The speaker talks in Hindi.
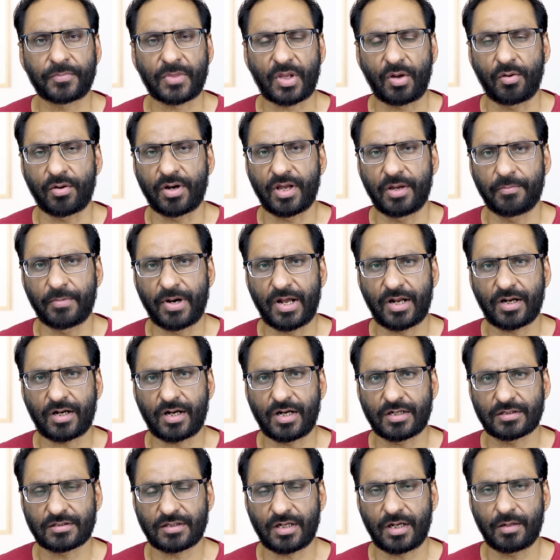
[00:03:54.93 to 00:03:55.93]
और इमरान
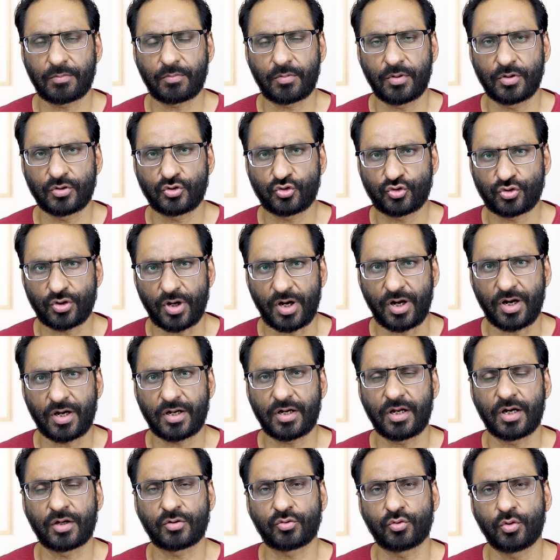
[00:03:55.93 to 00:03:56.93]
खान साहब को
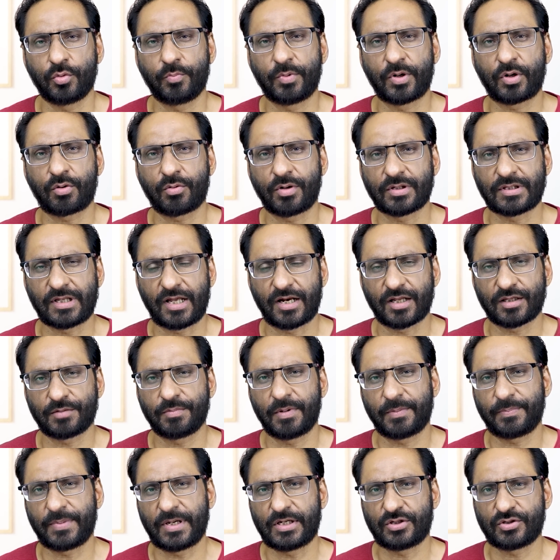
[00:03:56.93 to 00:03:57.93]
4 अक्टूबर को अदालत
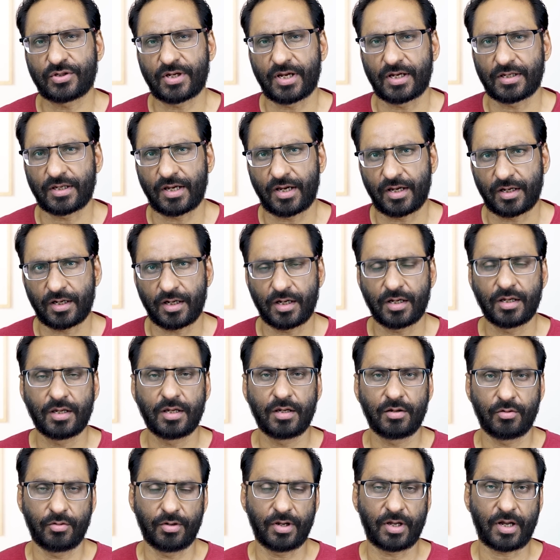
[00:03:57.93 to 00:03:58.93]
में पेश किया जाएगा
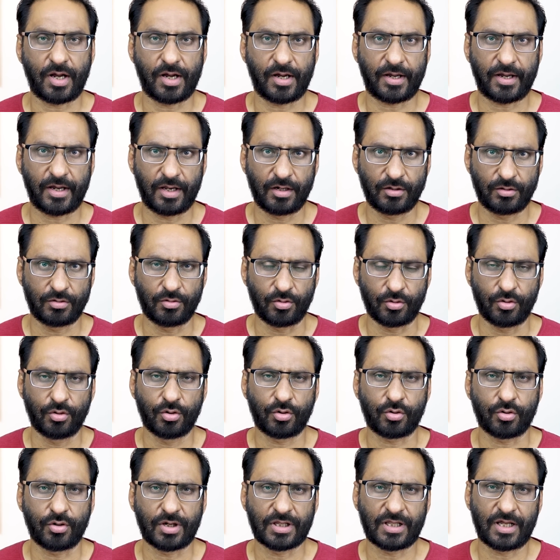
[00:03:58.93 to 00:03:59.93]
उन्होंने कहा कि इन दोनों
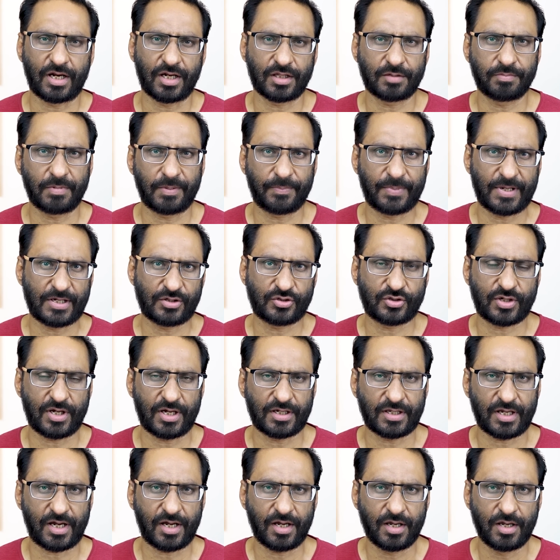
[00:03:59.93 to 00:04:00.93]
को अदालत में पेश किया
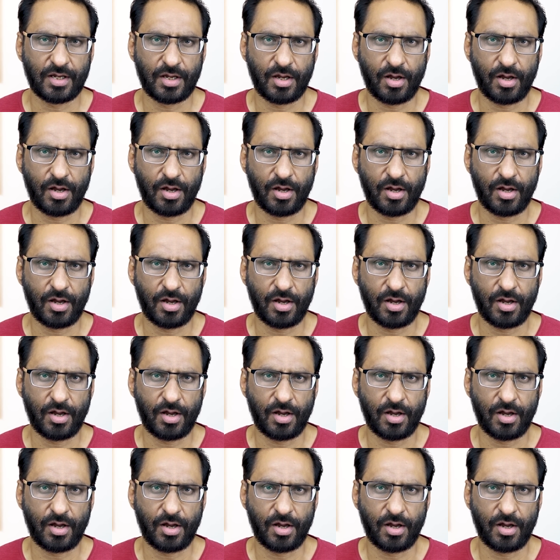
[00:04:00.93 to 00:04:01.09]
जाए